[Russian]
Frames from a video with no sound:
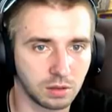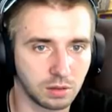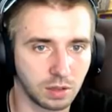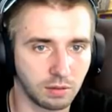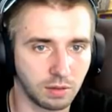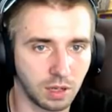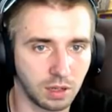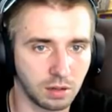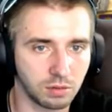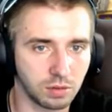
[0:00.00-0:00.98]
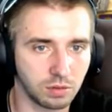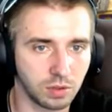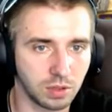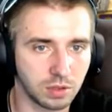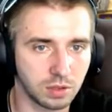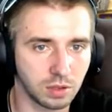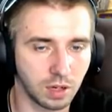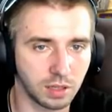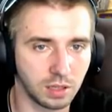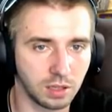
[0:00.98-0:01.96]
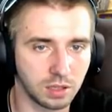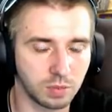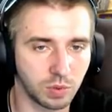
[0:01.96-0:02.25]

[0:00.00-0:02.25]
Да, вряд ли у него есть. А, не, есть